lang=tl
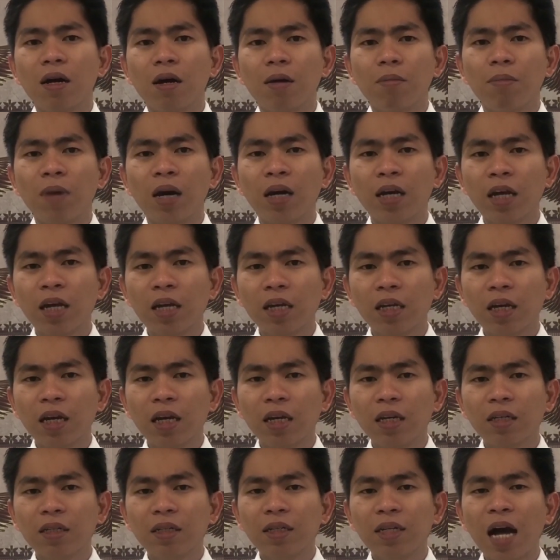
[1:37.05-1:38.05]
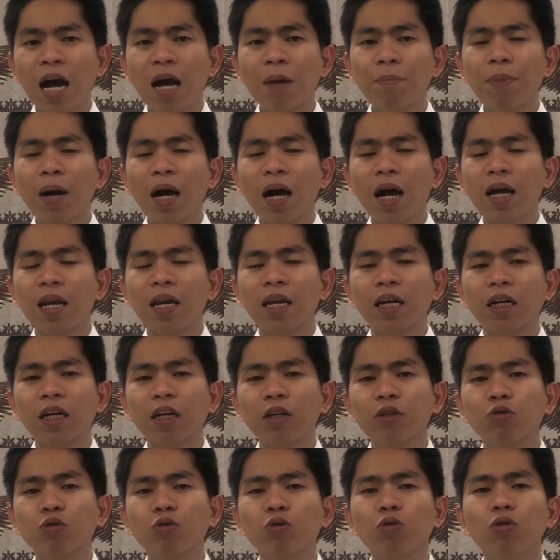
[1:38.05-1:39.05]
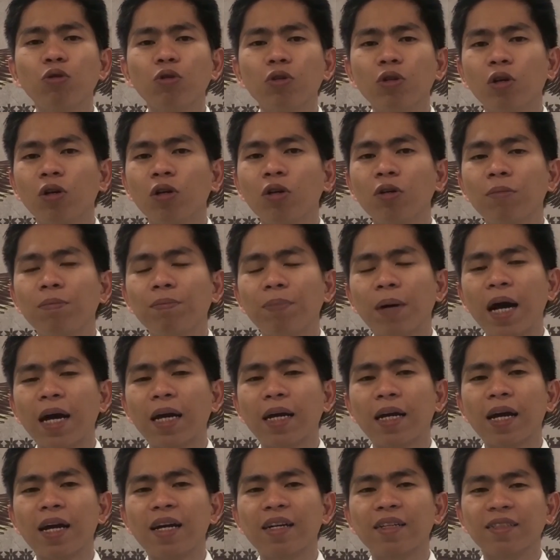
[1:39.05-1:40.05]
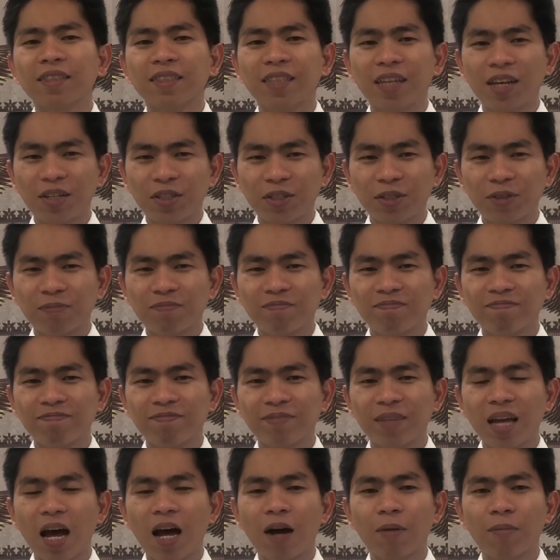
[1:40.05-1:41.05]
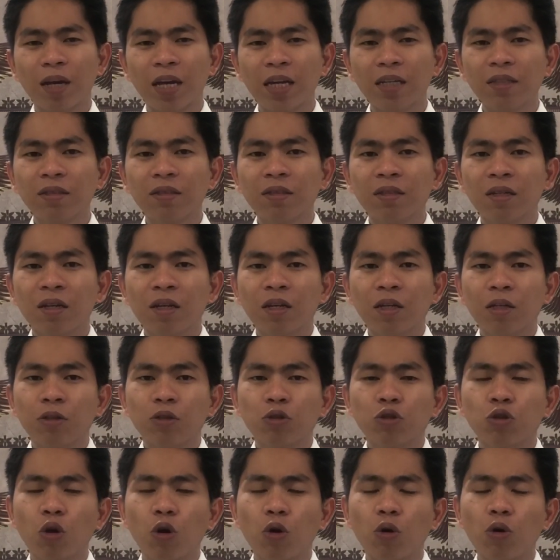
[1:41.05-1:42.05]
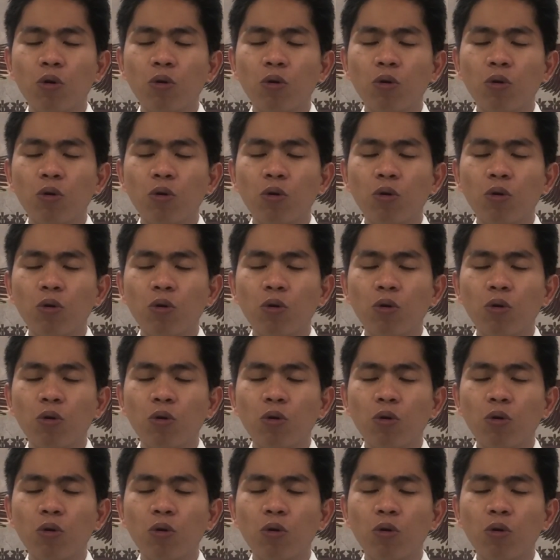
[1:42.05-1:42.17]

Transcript: magiging napakalaking tulong para sa iyo. Amen? So,